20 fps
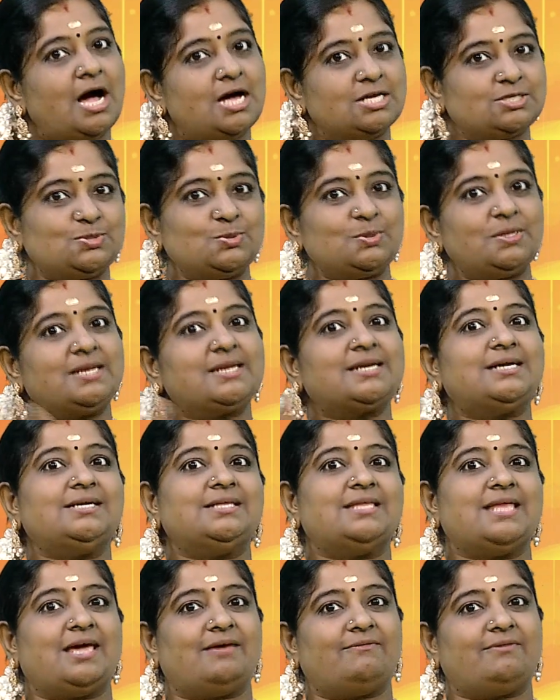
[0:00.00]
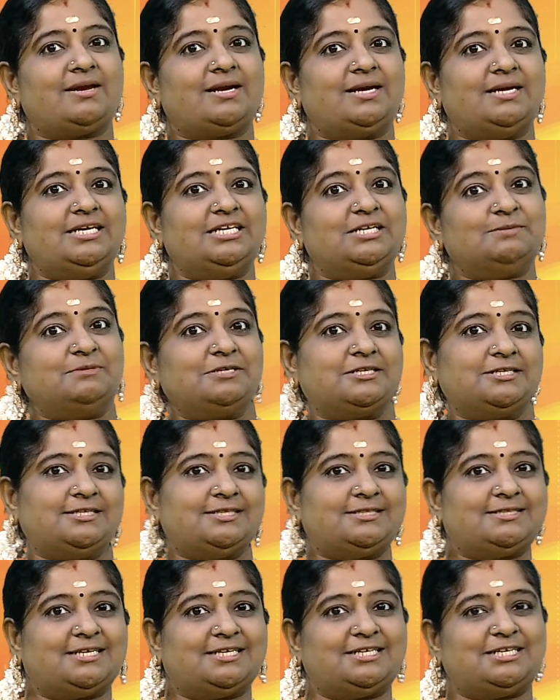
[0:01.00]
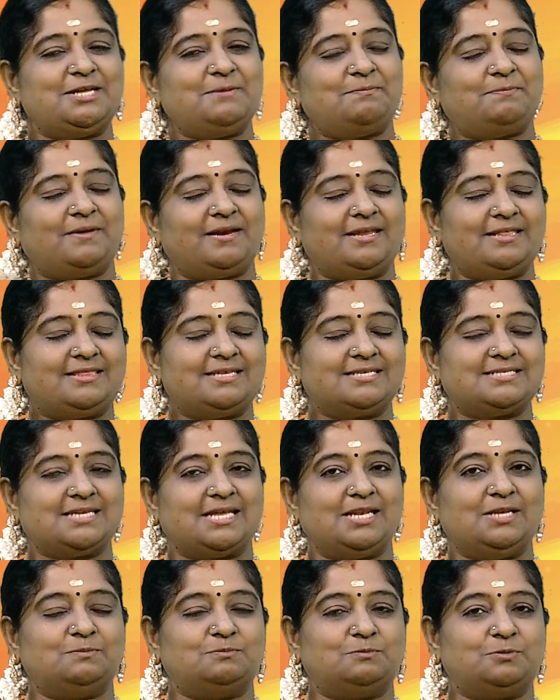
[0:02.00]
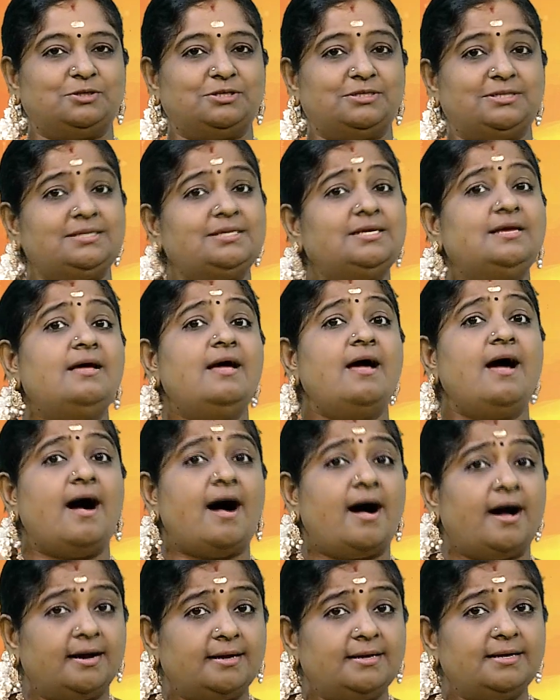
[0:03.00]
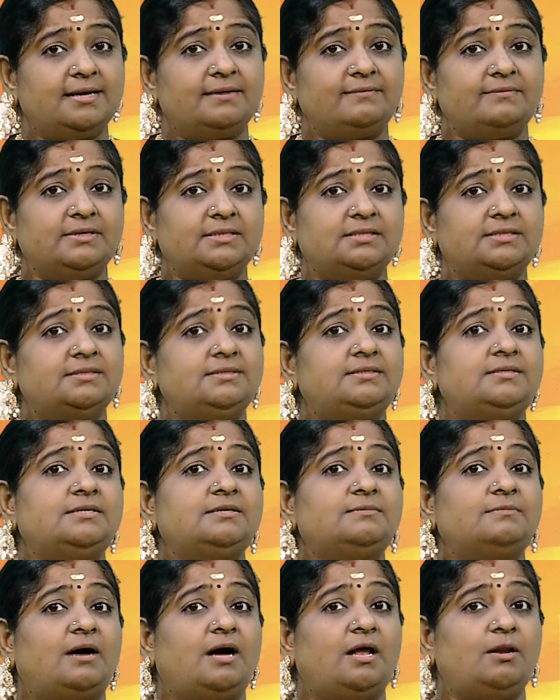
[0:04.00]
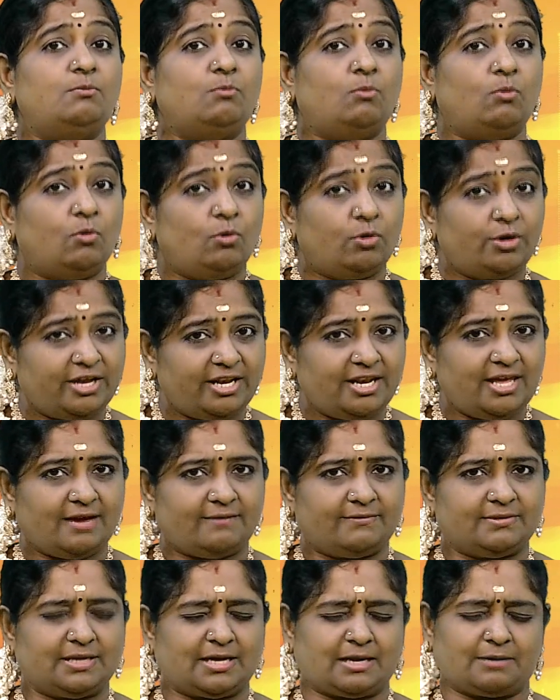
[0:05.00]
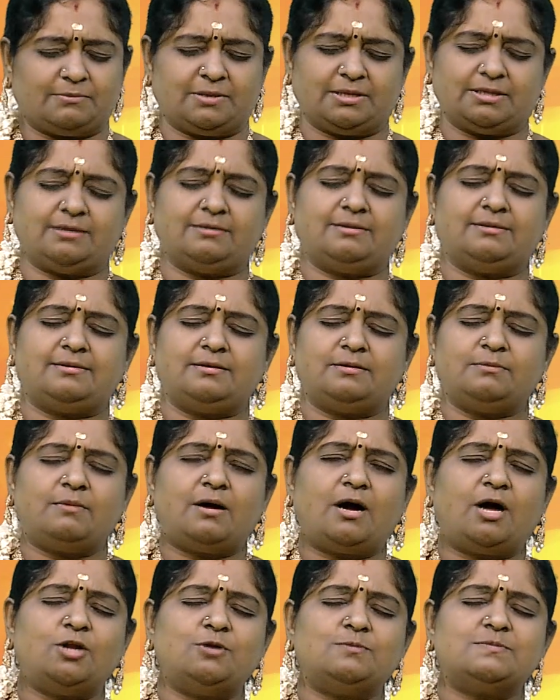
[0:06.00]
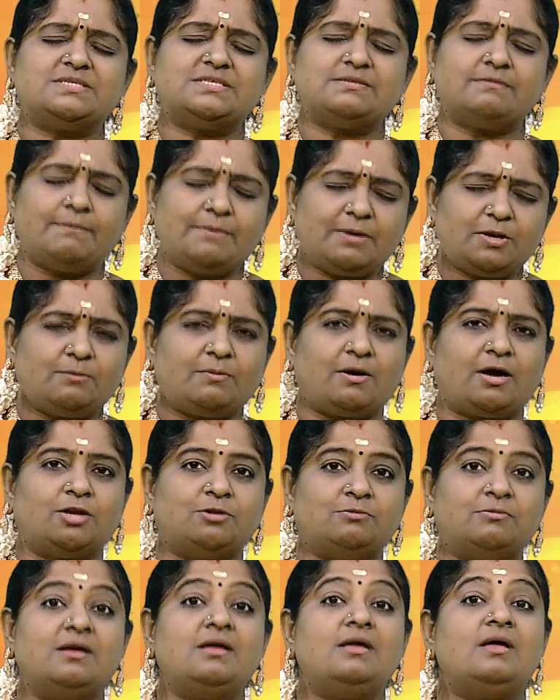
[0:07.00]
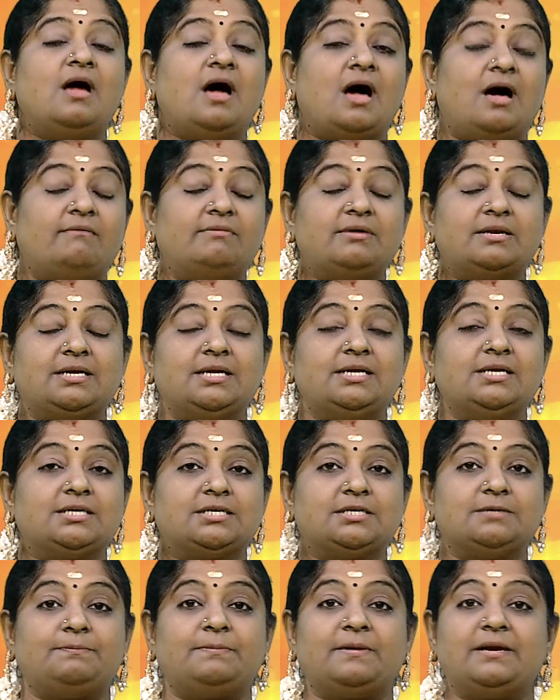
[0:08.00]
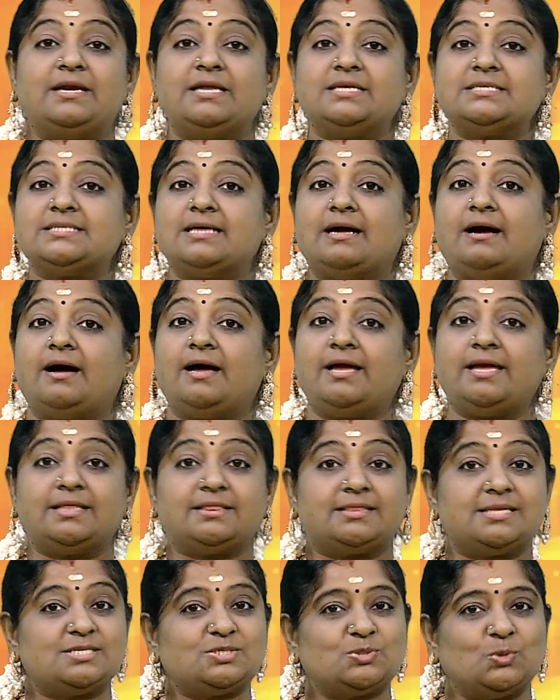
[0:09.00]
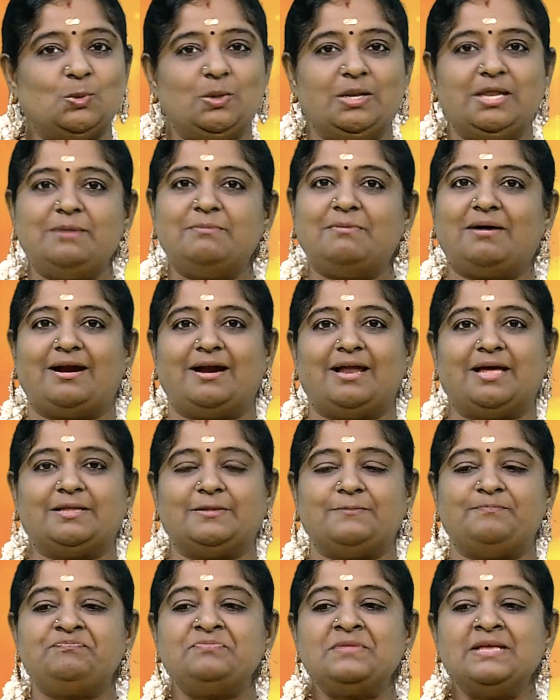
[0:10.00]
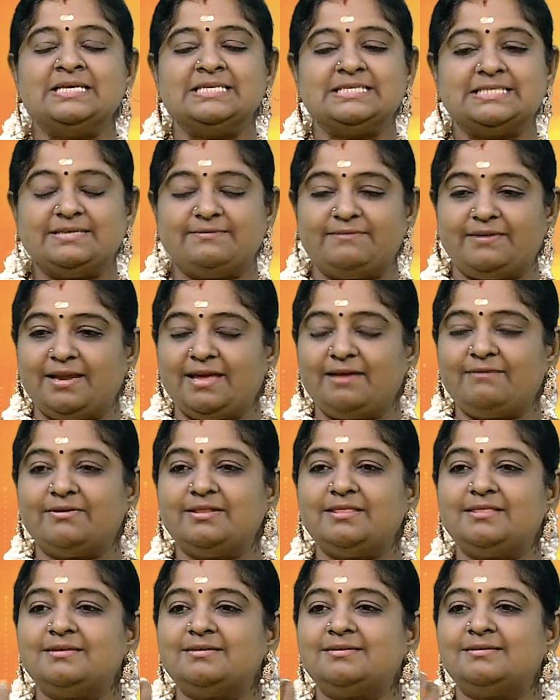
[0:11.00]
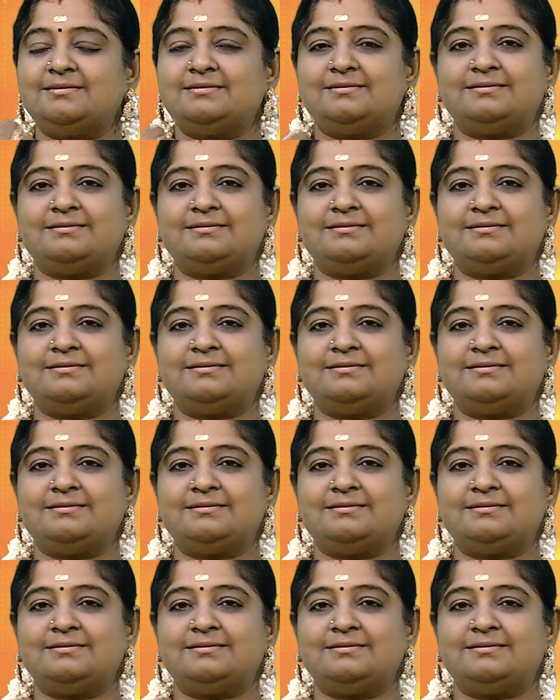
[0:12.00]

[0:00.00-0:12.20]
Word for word: அசுரர்கள் தேவர்களிடமிருந்து தட்டி பறித்து செல்லும் பொழுது அங்கே வந்து திருமால் மோகினி அவதாரம் அதாவது திருமாலும் சிவபெருமானும் அவர்களுக்கு பண்ண சகாயத்தை சொல்லி மாளாது சிவனே வந்து